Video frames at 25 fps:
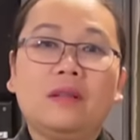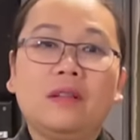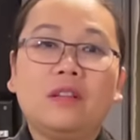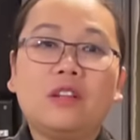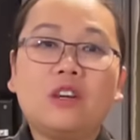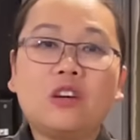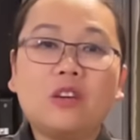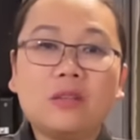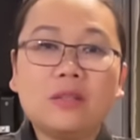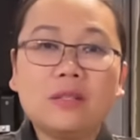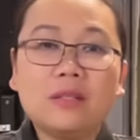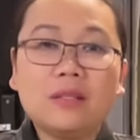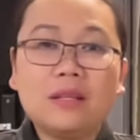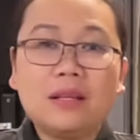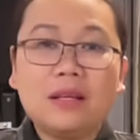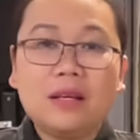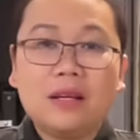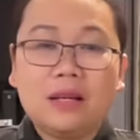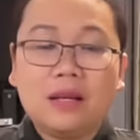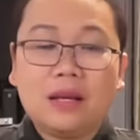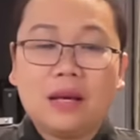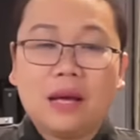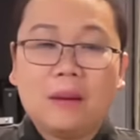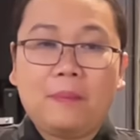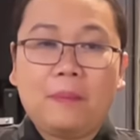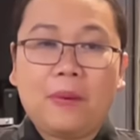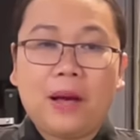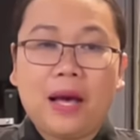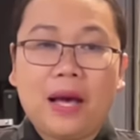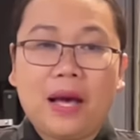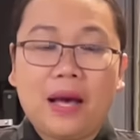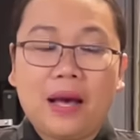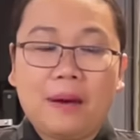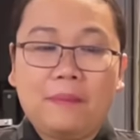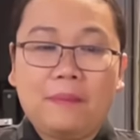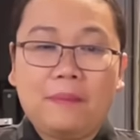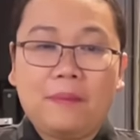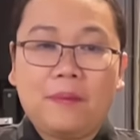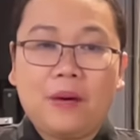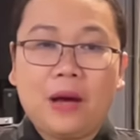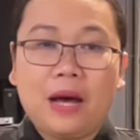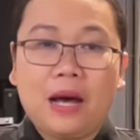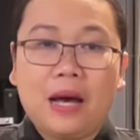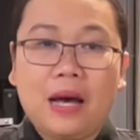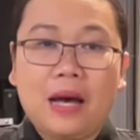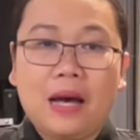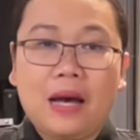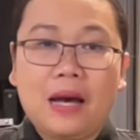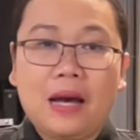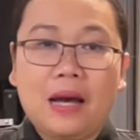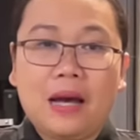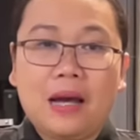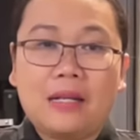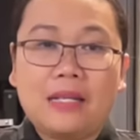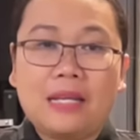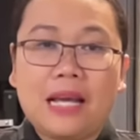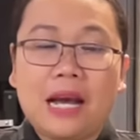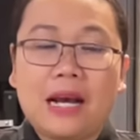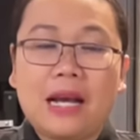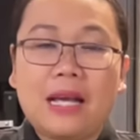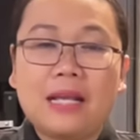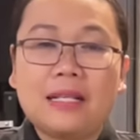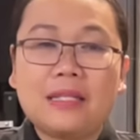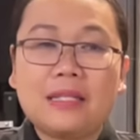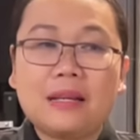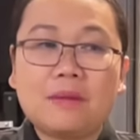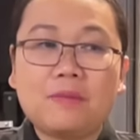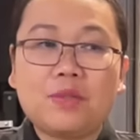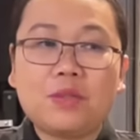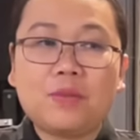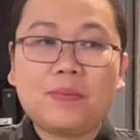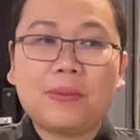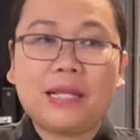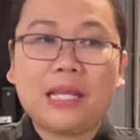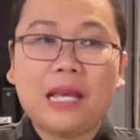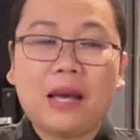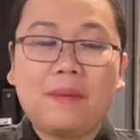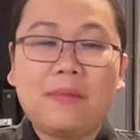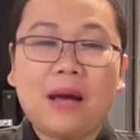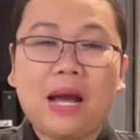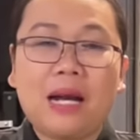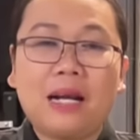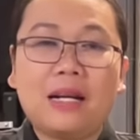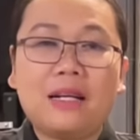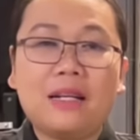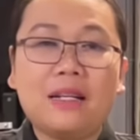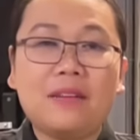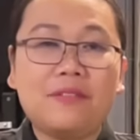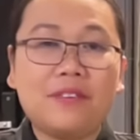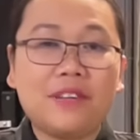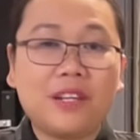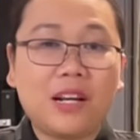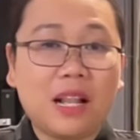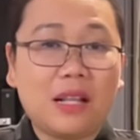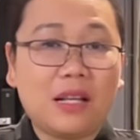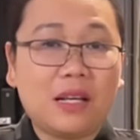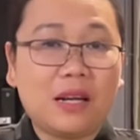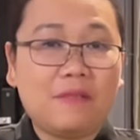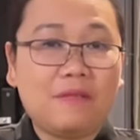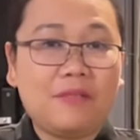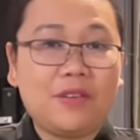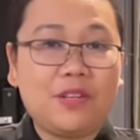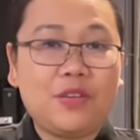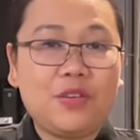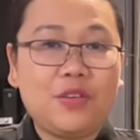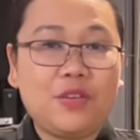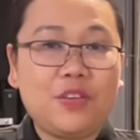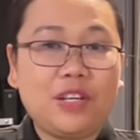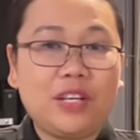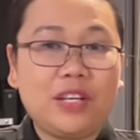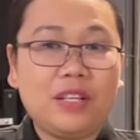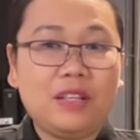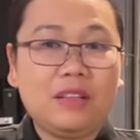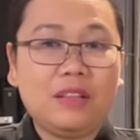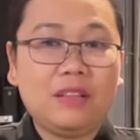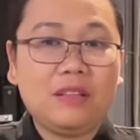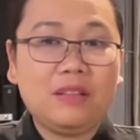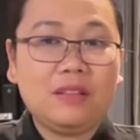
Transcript: Terus uh, apa apa uh, dia ngancam seperti apa akan diviralkan videonya?